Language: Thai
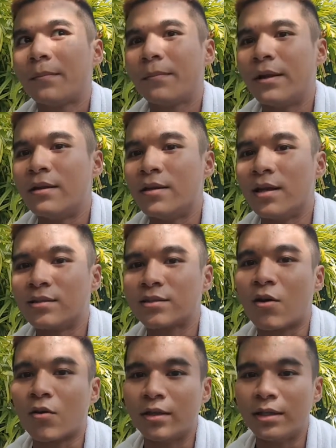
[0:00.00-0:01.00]
เป็นเดือน
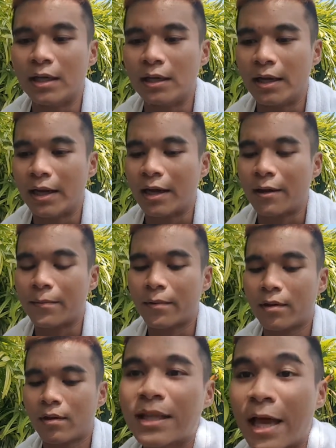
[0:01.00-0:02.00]
2 เดือนเลยครับ
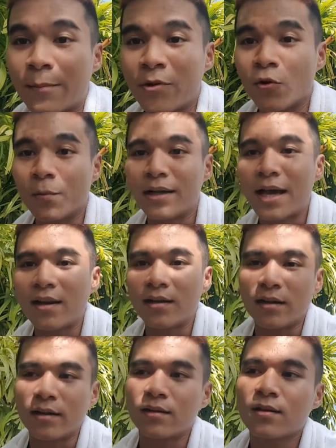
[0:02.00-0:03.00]
แตะผิวไม่ได้เลย